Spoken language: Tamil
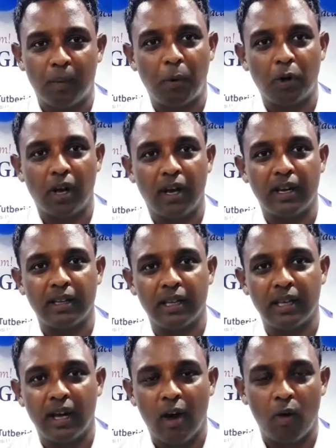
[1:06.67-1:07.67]
சப்போர்ட்டாக
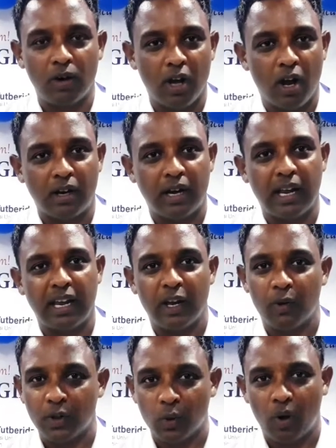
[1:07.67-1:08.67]
இருந்து அவங்க டாக்டராக
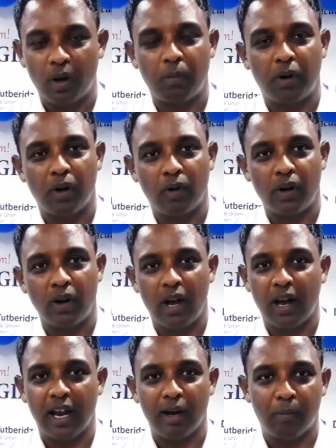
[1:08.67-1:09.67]
இங்கே வந்து ஒர்க் பண்ணுற வரைக்கும்
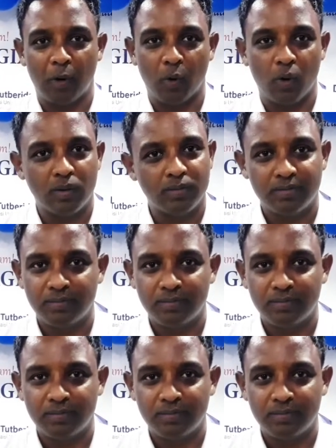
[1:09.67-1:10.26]
நாங்கள் ஹெல்ப் பண்ணுவோம்